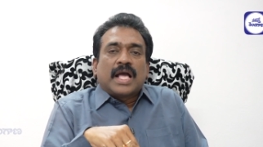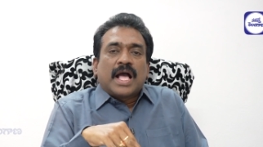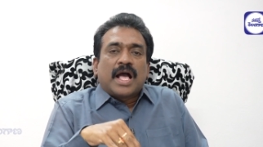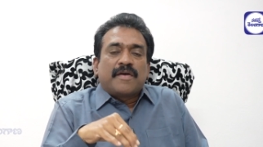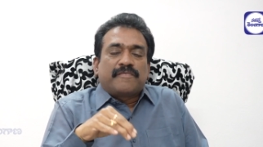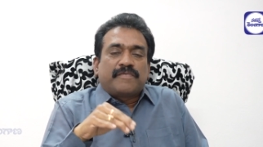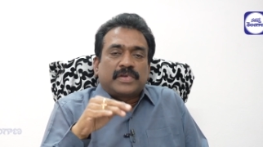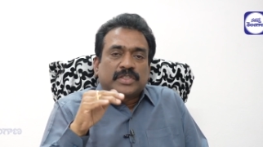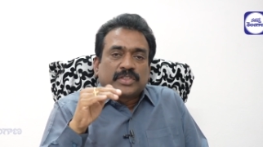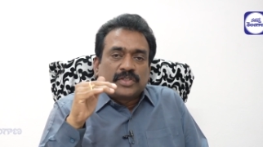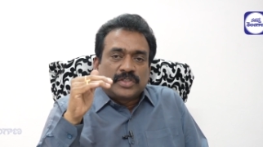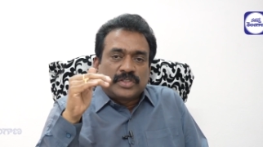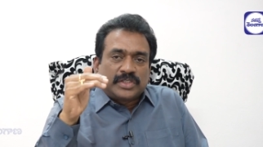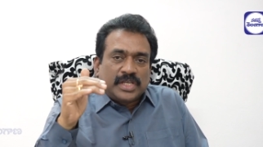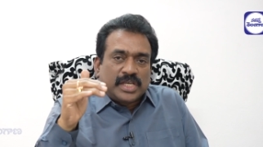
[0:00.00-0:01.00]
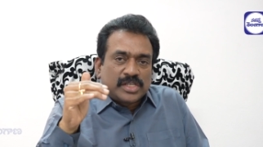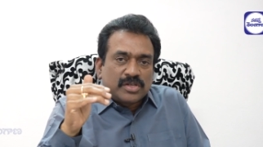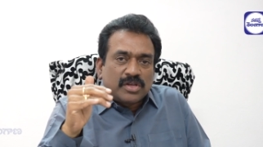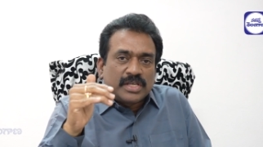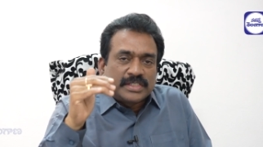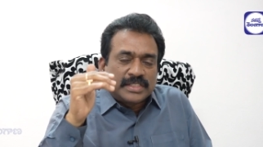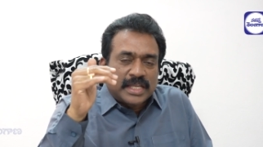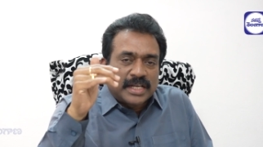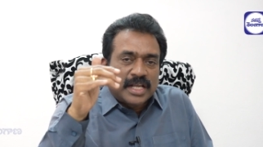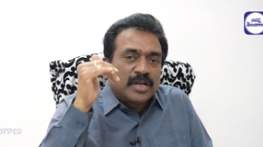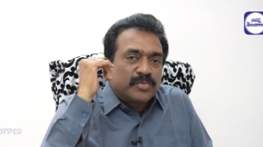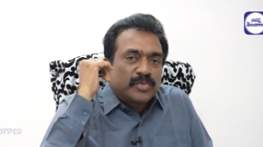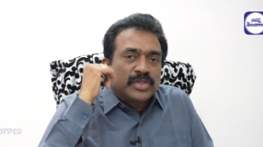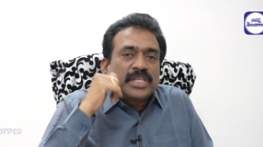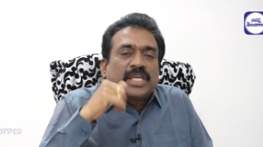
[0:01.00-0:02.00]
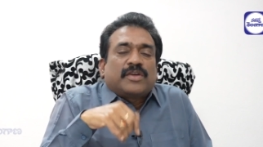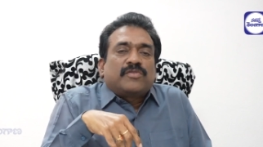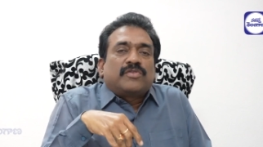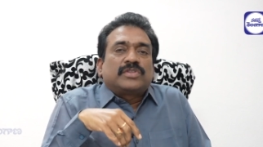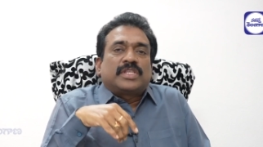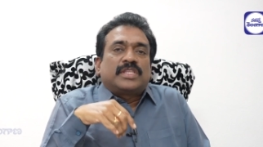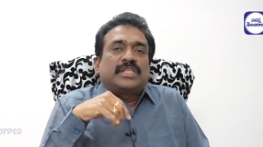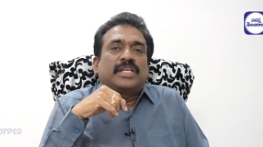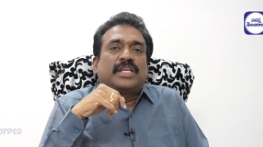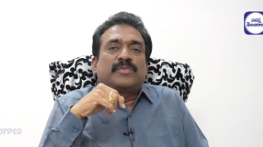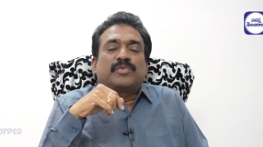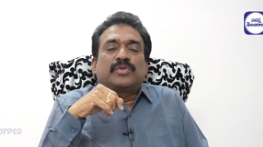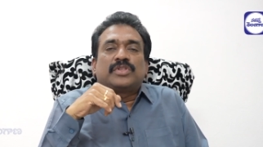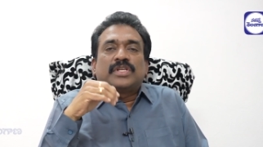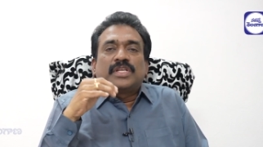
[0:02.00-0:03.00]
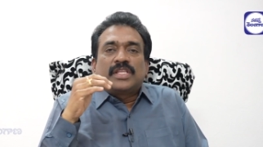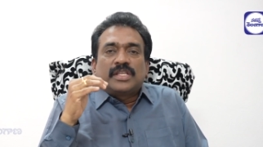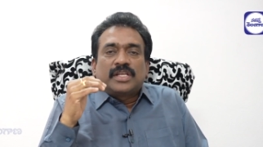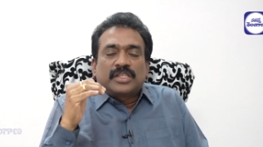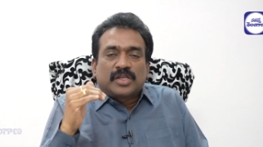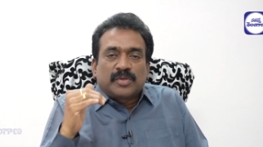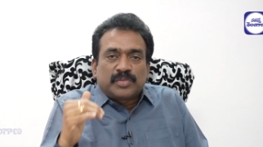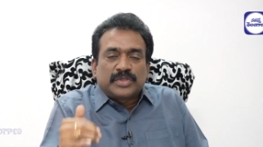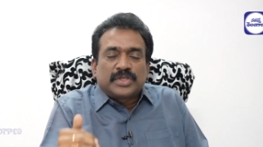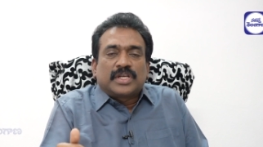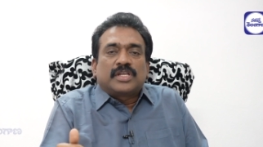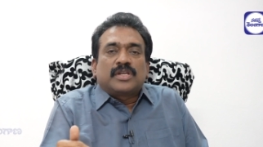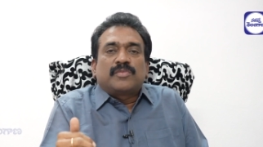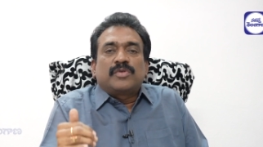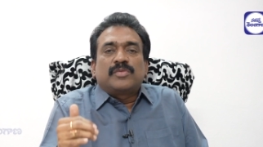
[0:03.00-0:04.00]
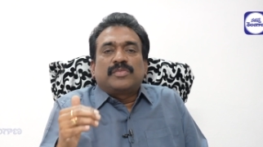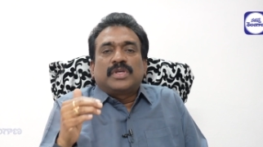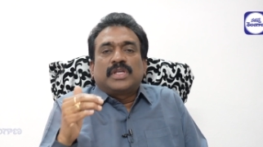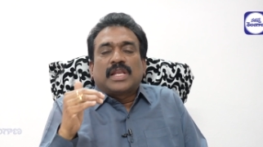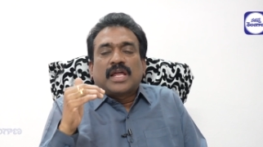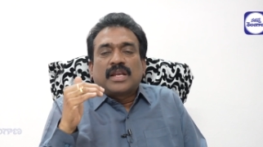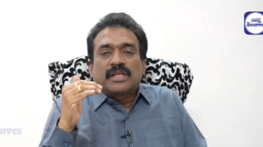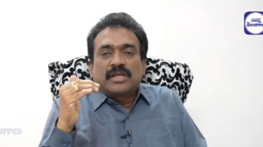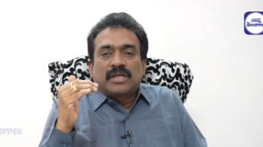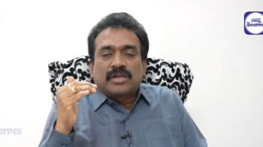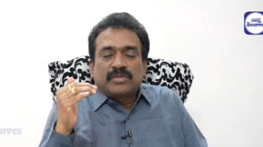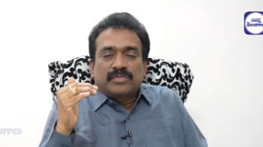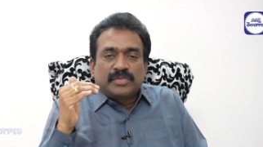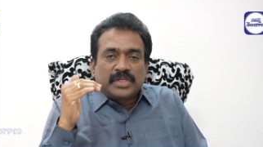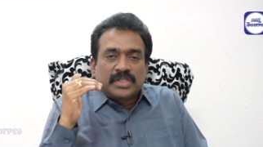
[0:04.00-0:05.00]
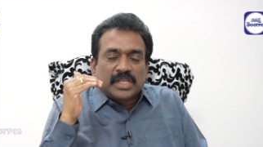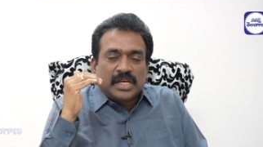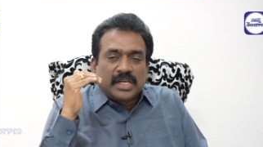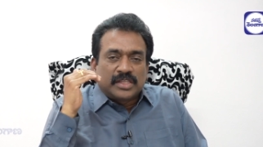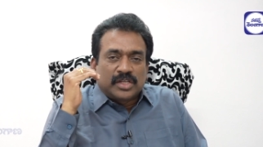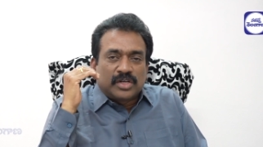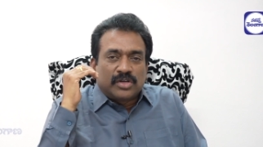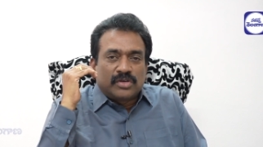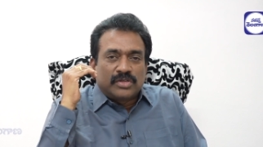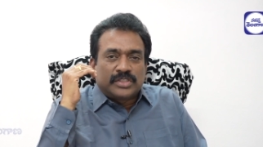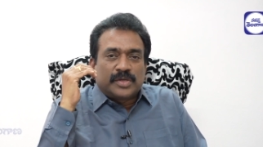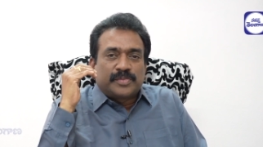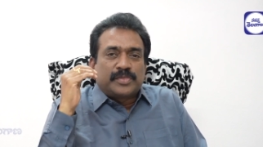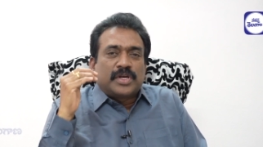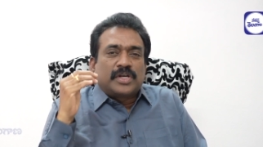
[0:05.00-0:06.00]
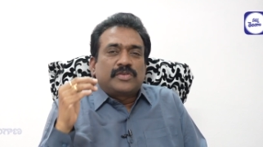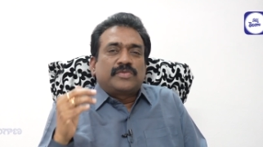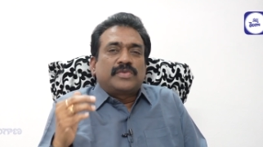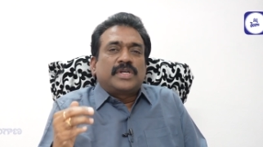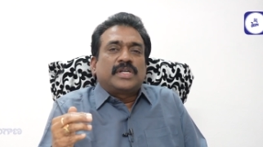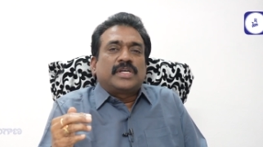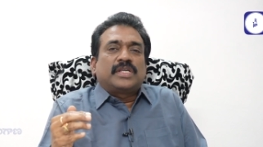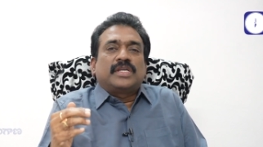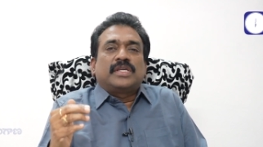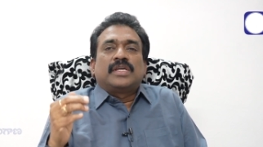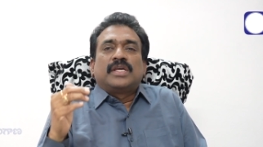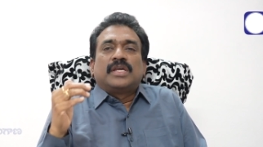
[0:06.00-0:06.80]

ఆ ఫస్ట్ స్టేజ్లో అది జరగకపోతే ఏమవుతుంది రేపొద్దున ఏదైనా తప్పు జరిగినప్పుడు మీ నాన్నగారు మీ తల్లిదండ్రులు చెప్పినటువంటి